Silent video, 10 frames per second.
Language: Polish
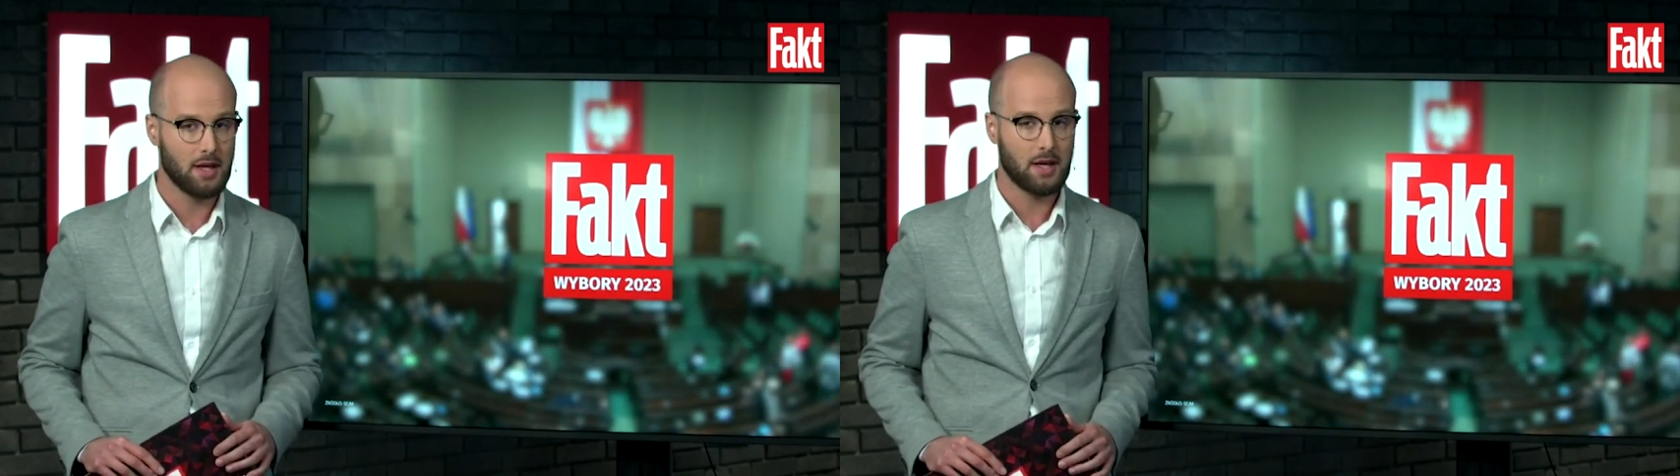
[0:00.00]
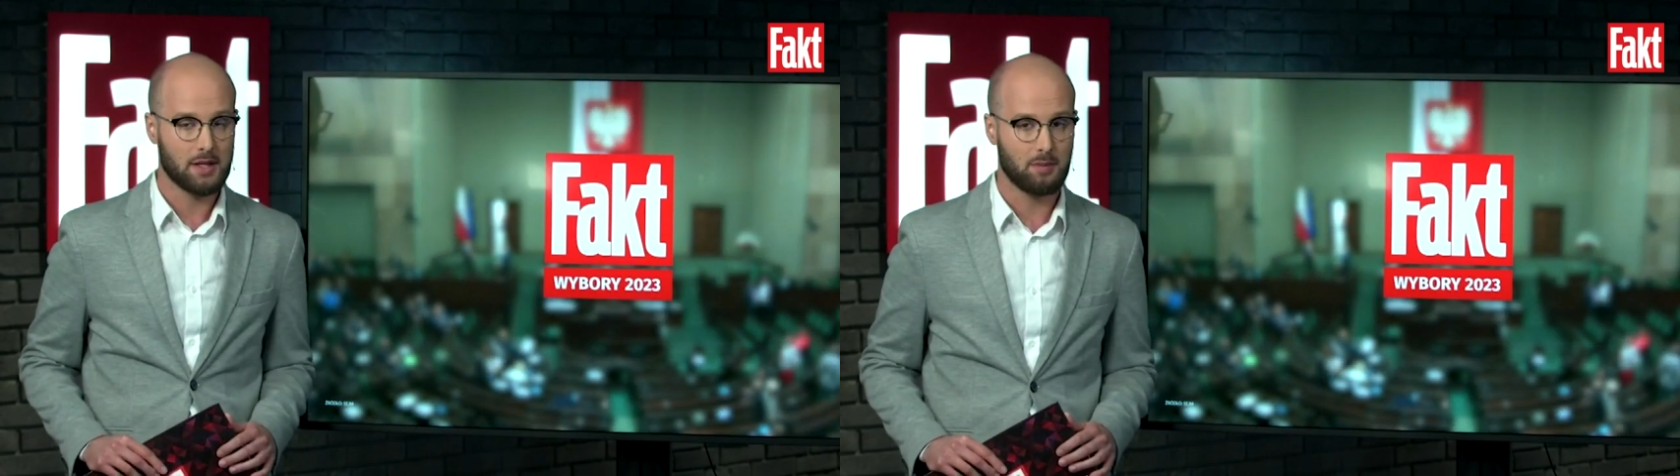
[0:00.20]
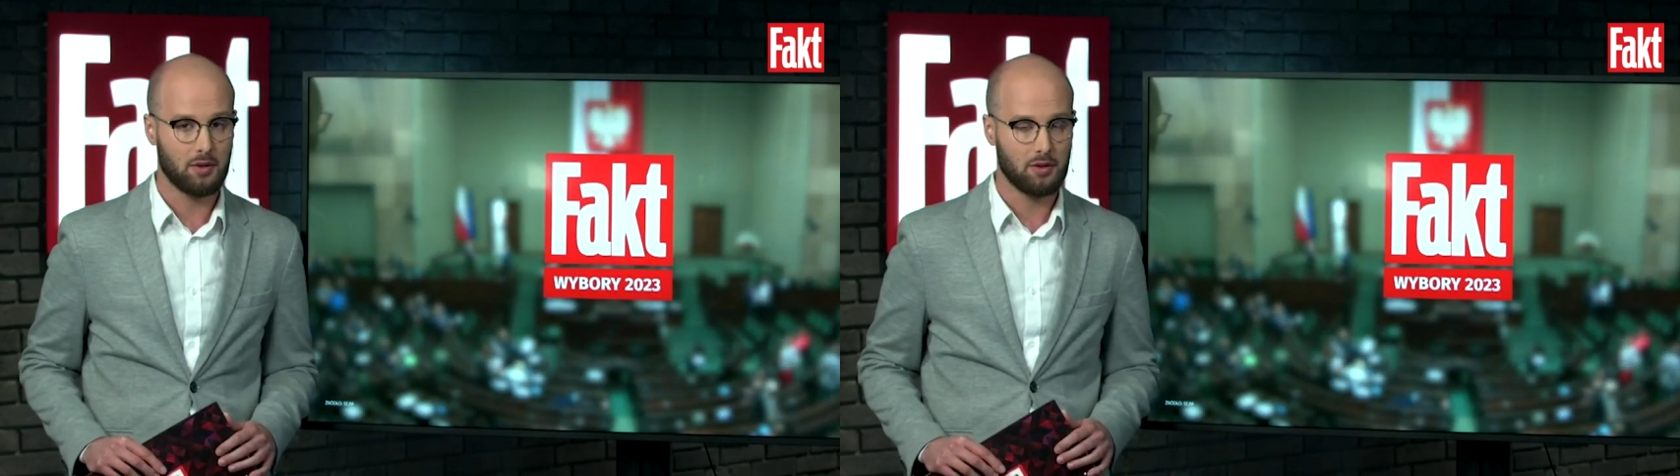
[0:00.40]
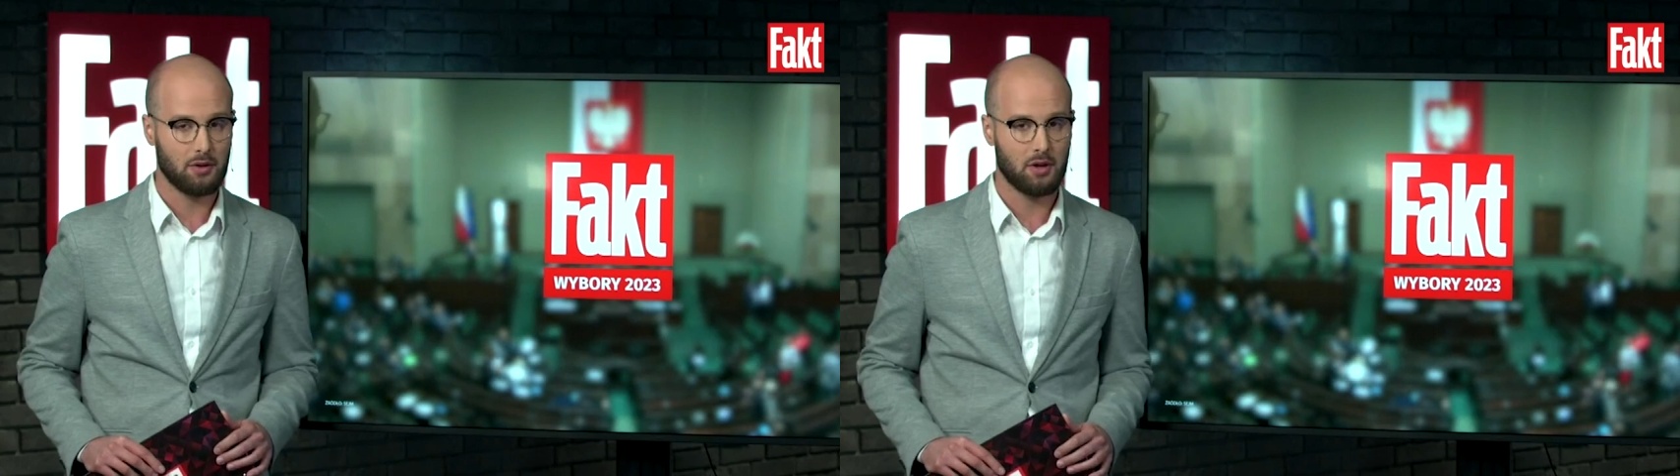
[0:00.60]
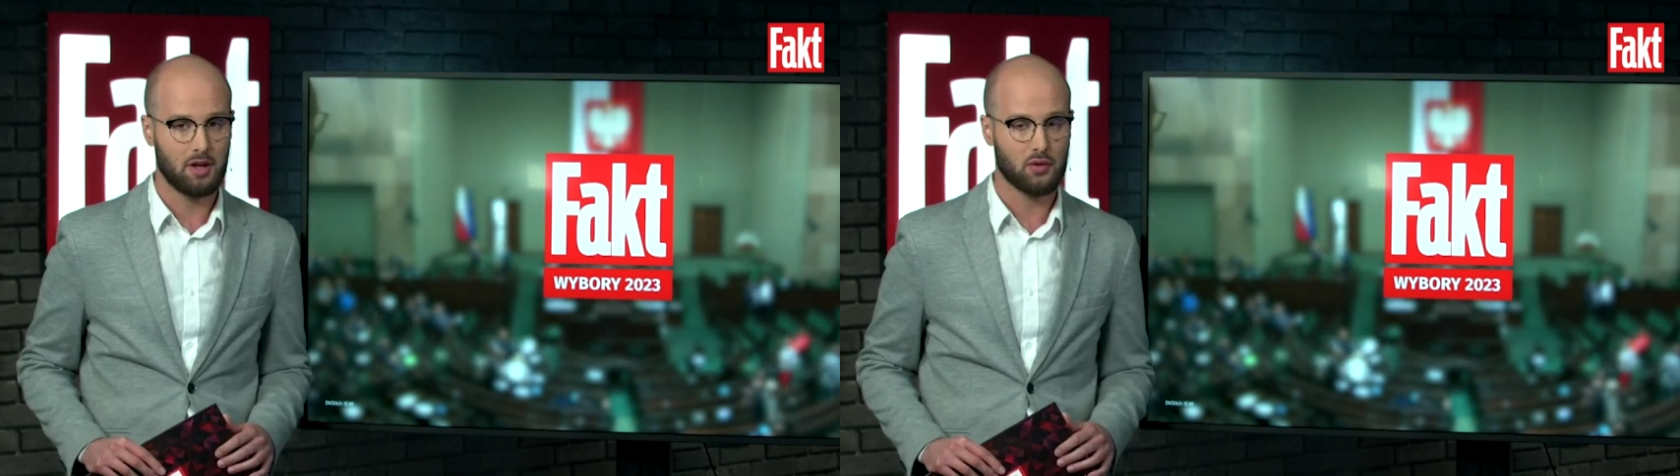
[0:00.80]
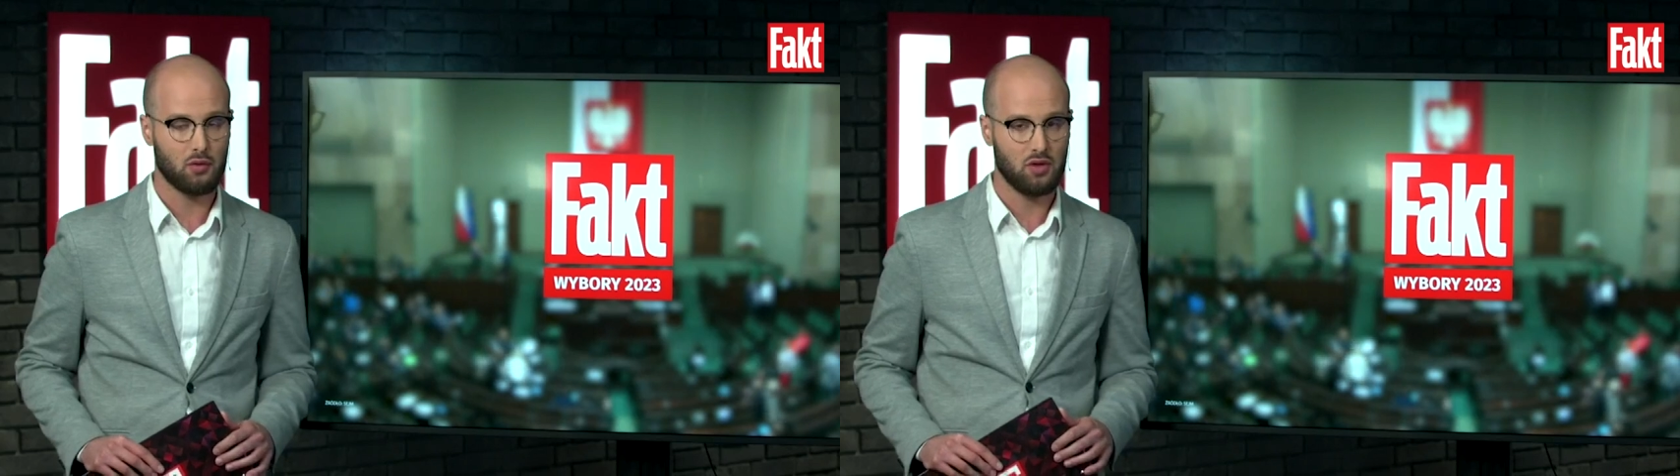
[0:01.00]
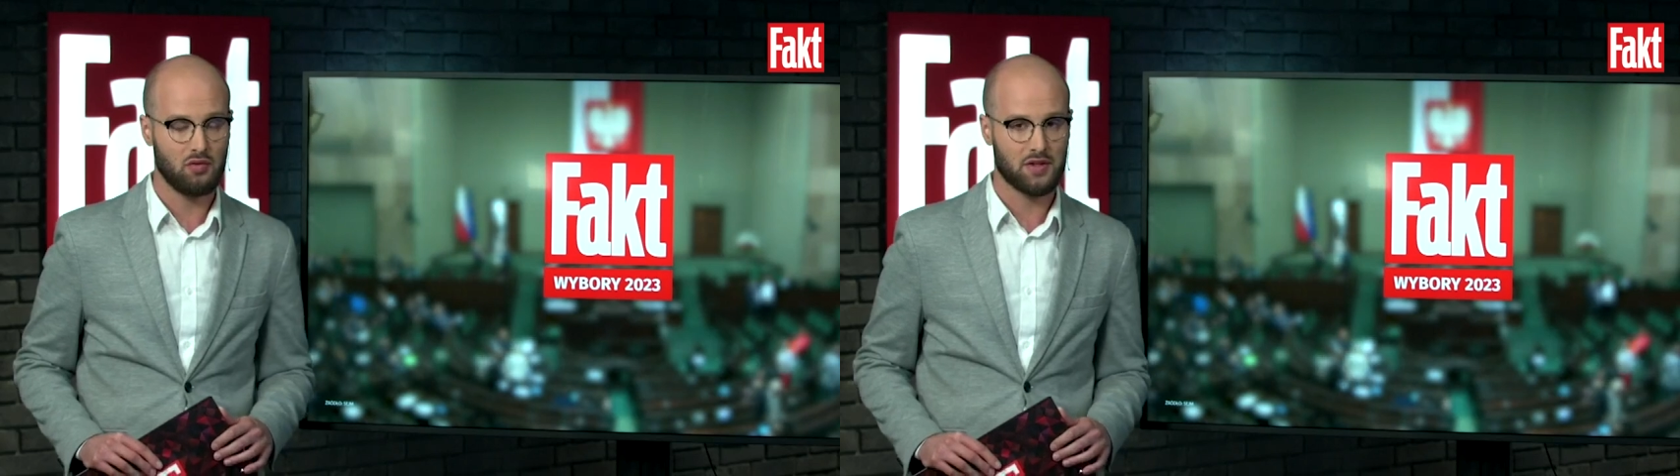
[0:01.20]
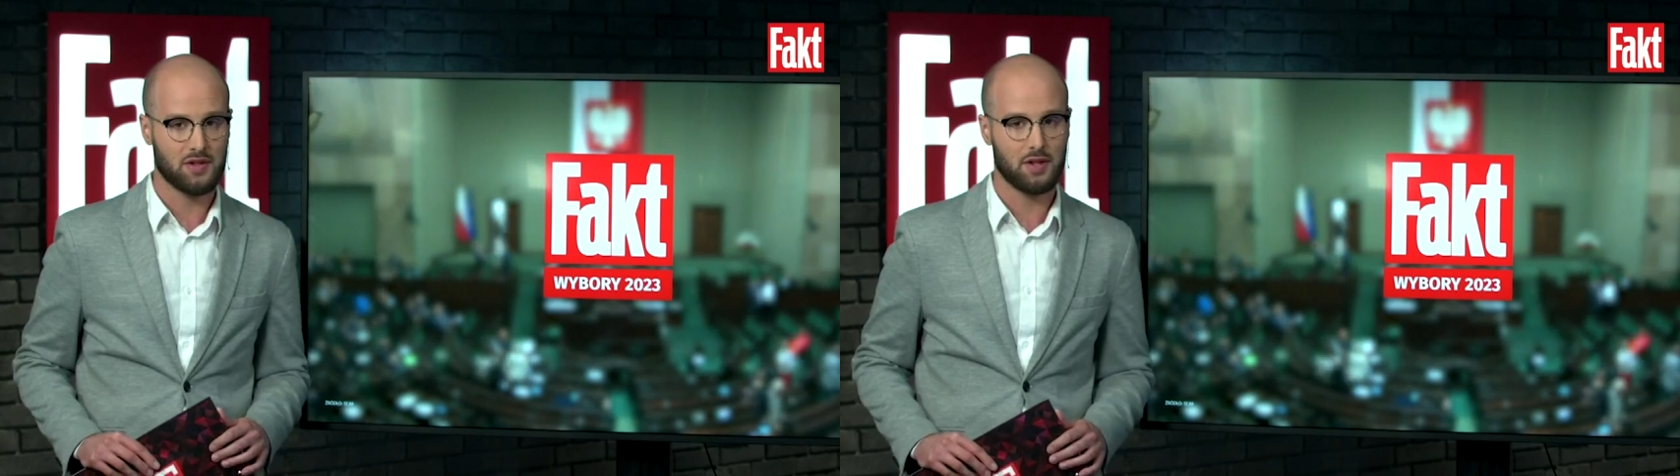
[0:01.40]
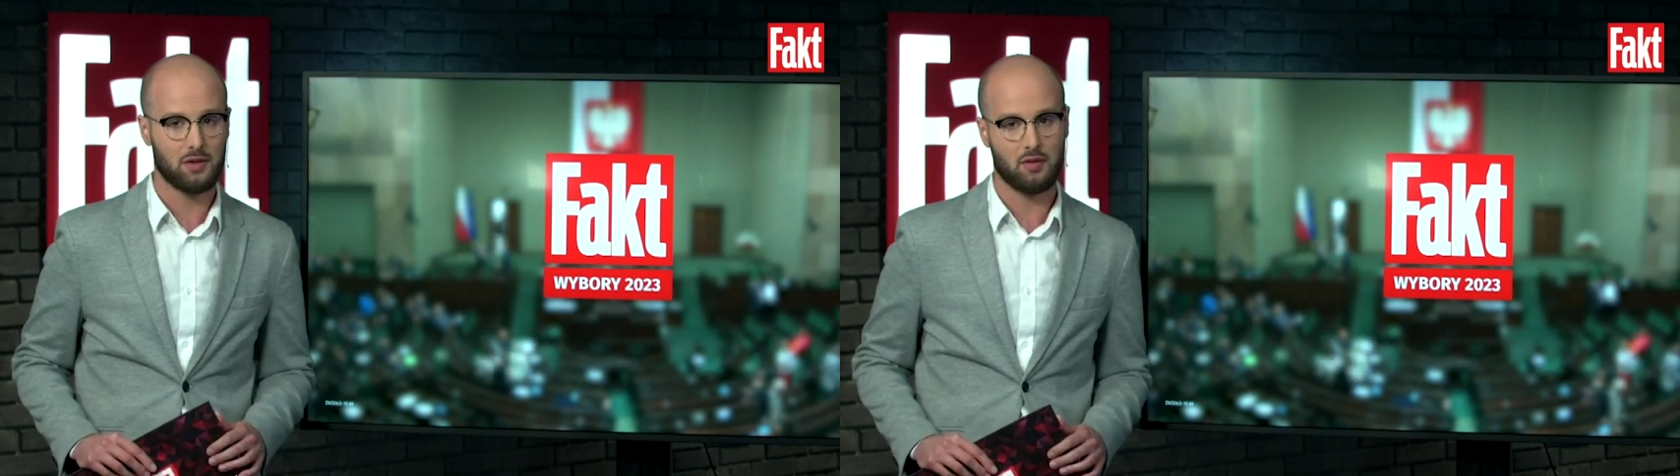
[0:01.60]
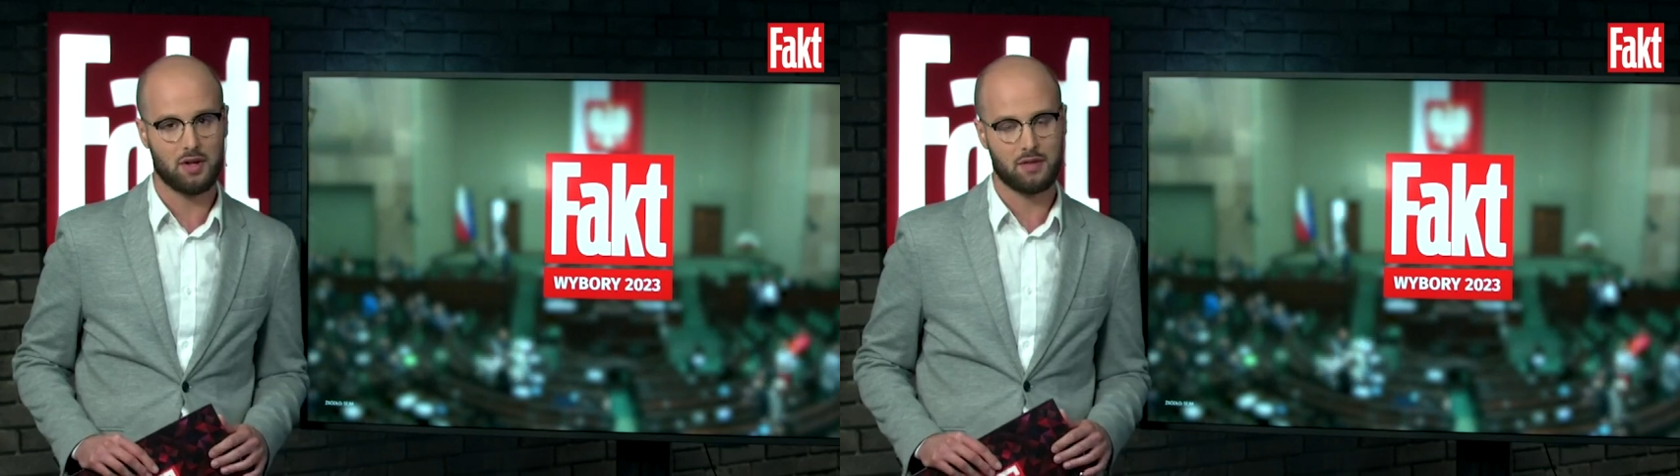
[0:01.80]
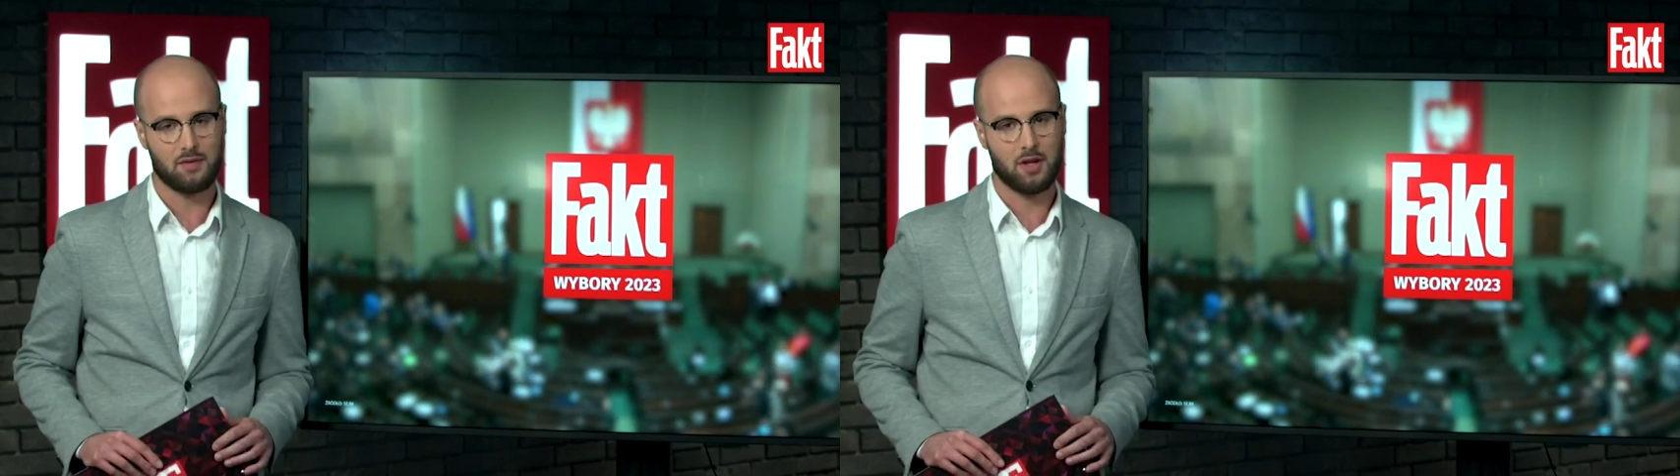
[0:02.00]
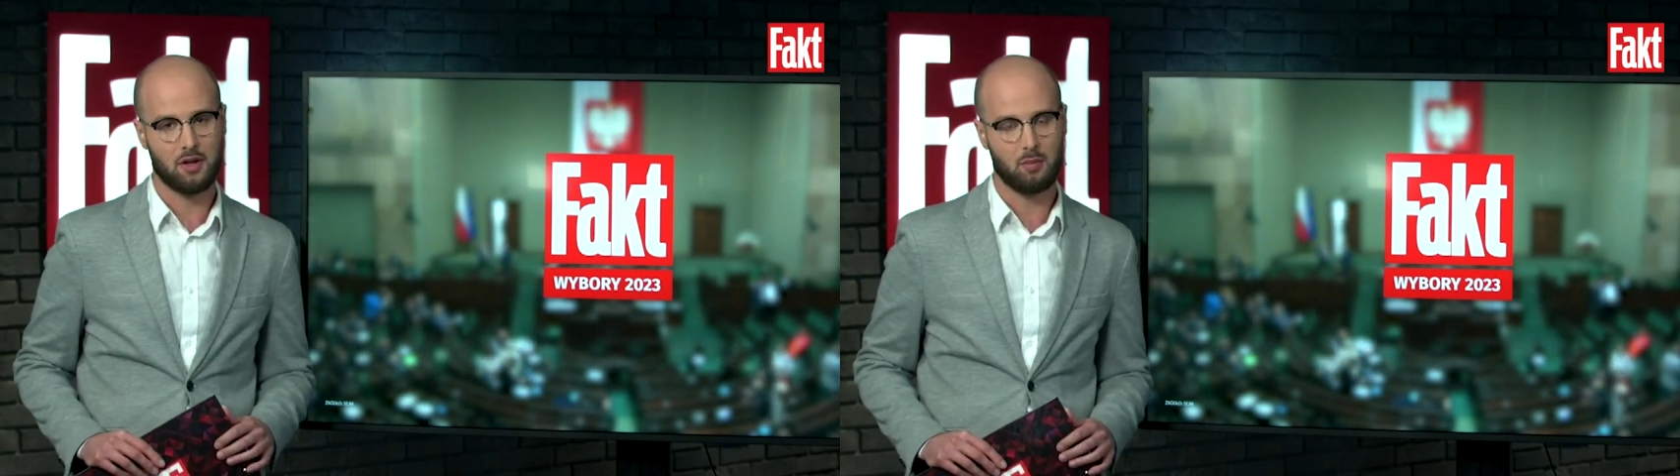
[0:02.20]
z politologiem z Uniwersytetu Warszawskiego,